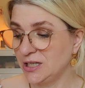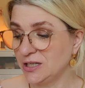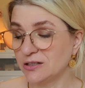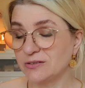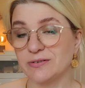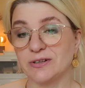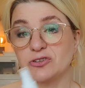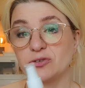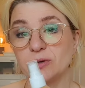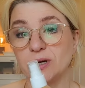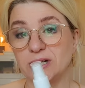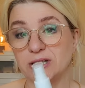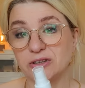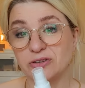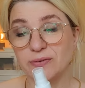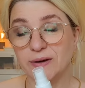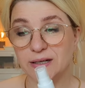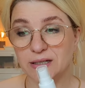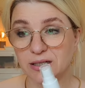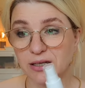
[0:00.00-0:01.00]
Ich wasche so alle
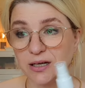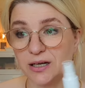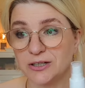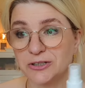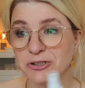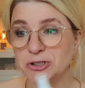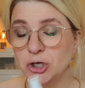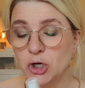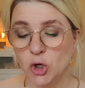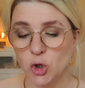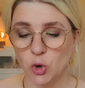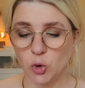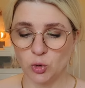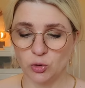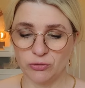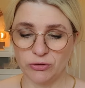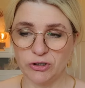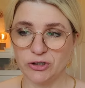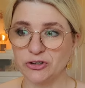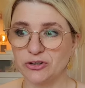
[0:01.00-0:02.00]
zwei Tage
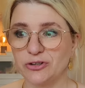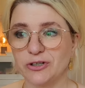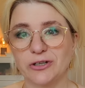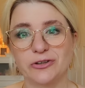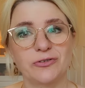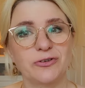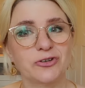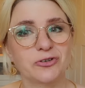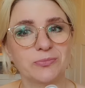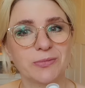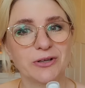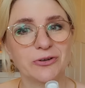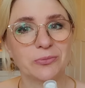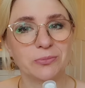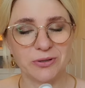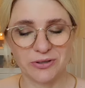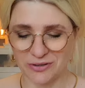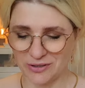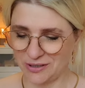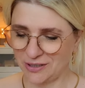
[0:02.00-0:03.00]
und wenn ich sie dazwischen mal so
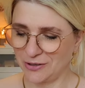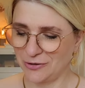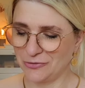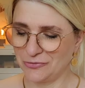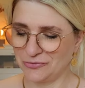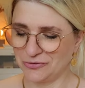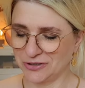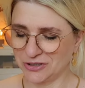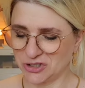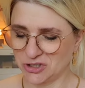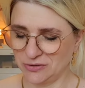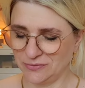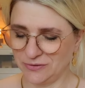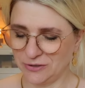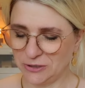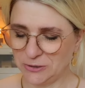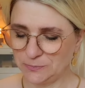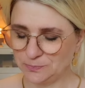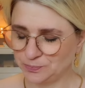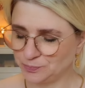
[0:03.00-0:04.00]
ein bisschen auffrischen
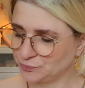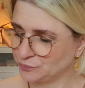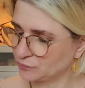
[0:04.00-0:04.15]
will.